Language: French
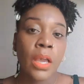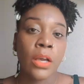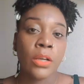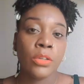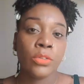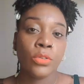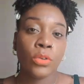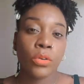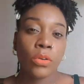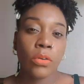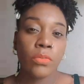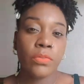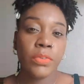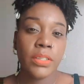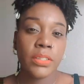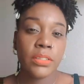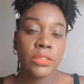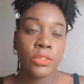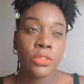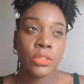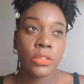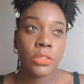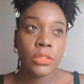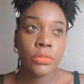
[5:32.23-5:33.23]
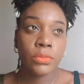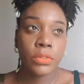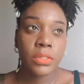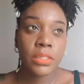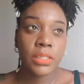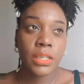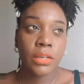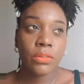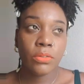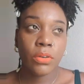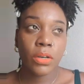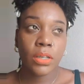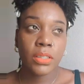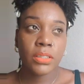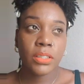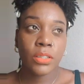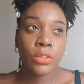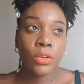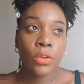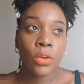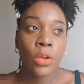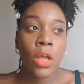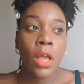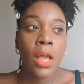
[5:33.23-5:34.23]
Donc, en fait, ce qu'il faut savoir, c'est
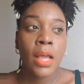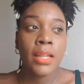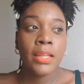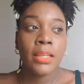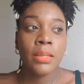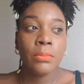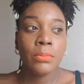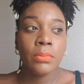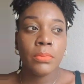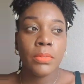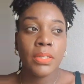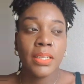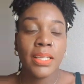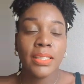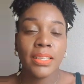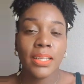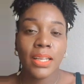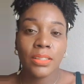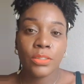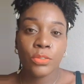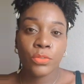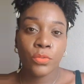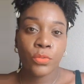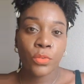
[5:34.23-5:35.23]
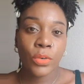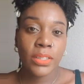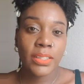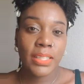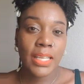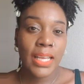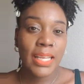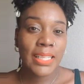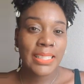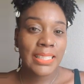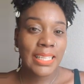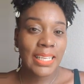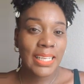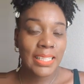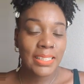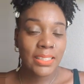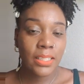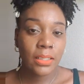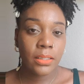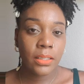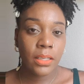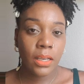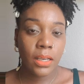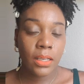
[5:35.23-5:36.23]
que les, les, nattes vont être très
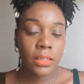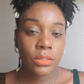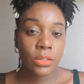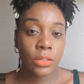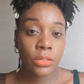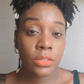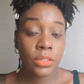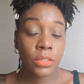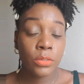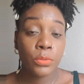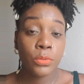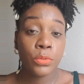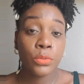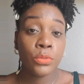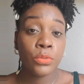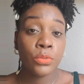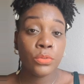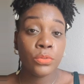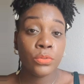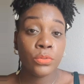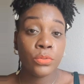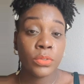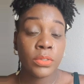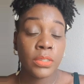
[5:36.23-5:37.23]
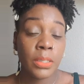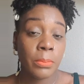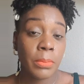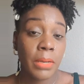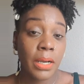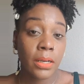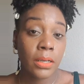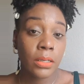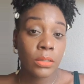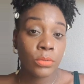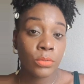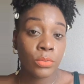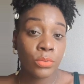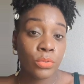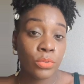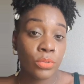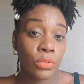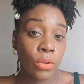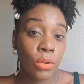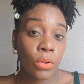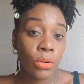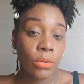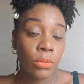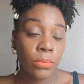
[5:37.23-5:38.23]
intéressantes si vous, démarrez tout
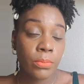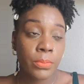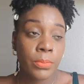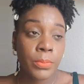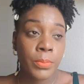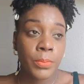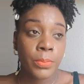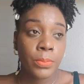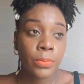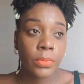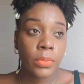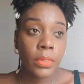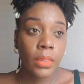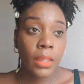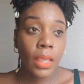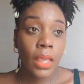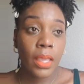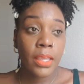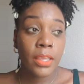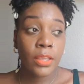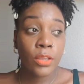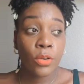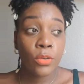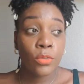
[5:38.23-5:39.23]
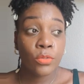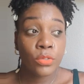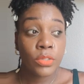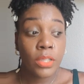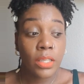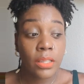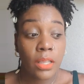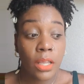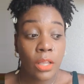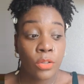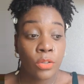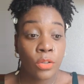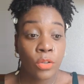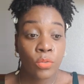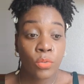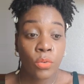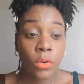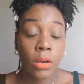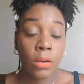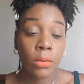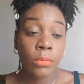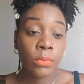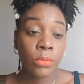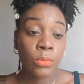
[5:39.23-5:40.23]
seul et que vous êtes à un
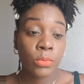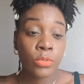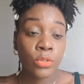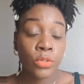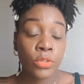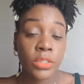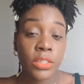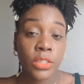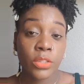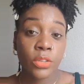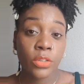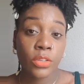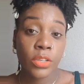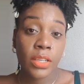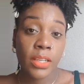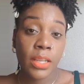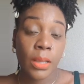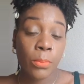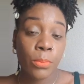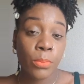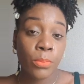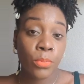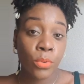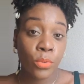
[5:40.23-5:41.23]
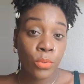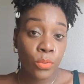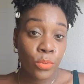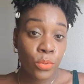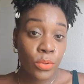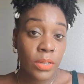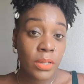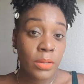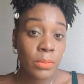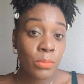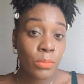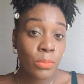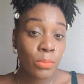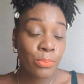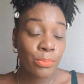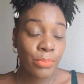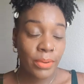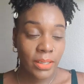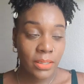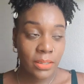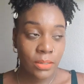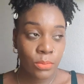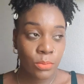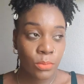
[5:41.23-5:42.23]
endroit. Je sais qu'il y en a beaucoup qui
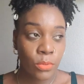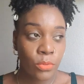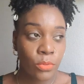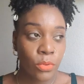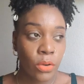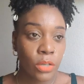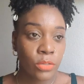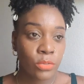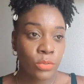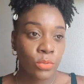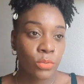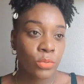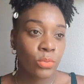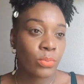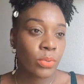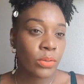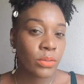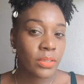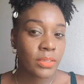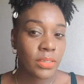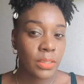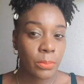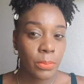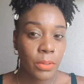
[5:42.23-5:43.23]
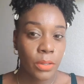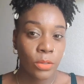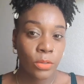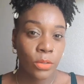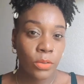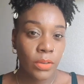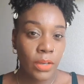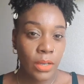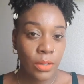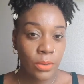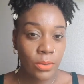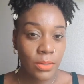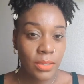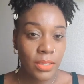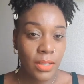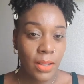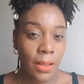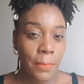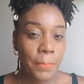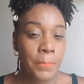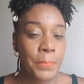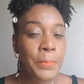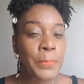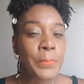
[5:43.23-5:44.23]
passent me voir, surtout pendant cette période de
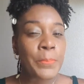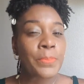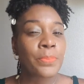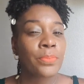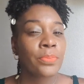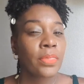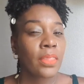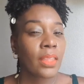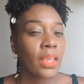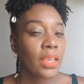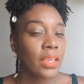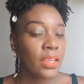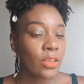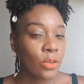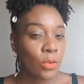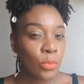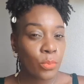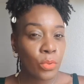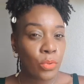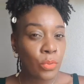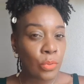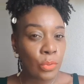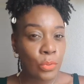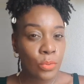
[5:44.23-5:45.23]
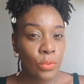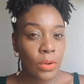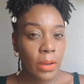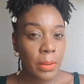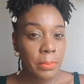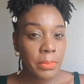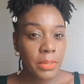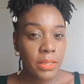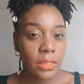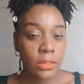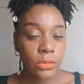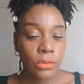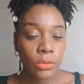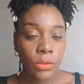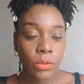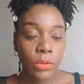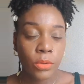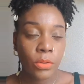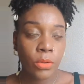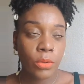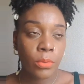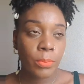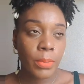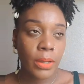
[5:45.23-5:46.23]
vacances-là, et que beaucoup habitent,
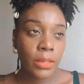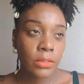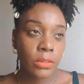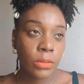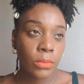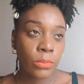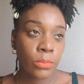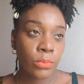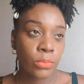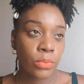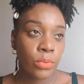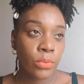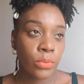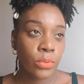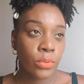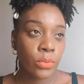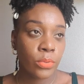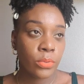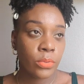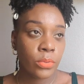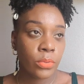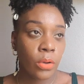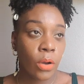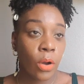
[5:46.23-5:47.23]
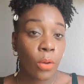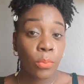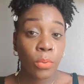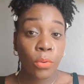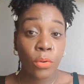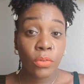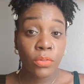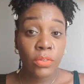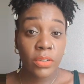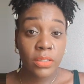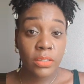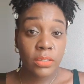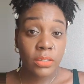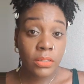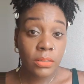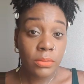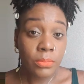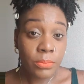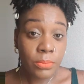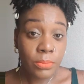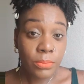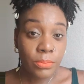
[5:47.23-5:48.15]
euh, par exemple, euh, en province,